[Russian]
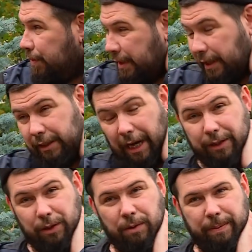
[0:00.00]
відкриття
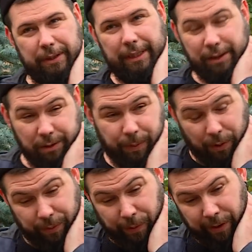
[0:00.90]
цього процесу
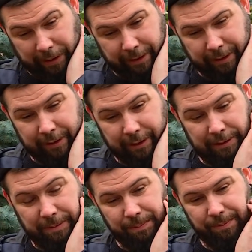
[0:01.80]
прокурори
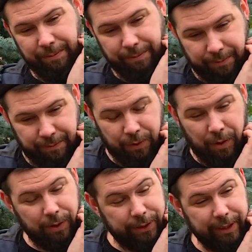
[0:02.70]

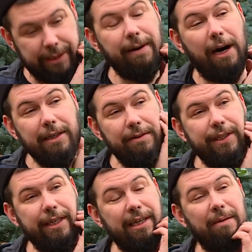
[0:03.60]
вголос назвали
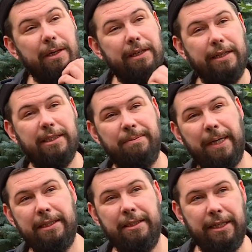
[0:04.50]
видання Бананза
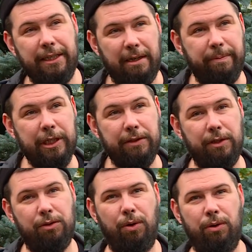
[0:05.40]
Медіа як приклад
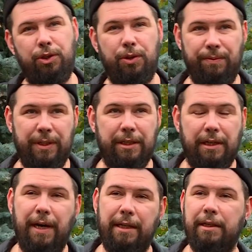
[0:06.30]
того, что в
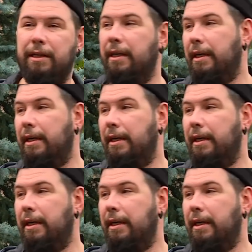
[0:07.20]
Нидерландах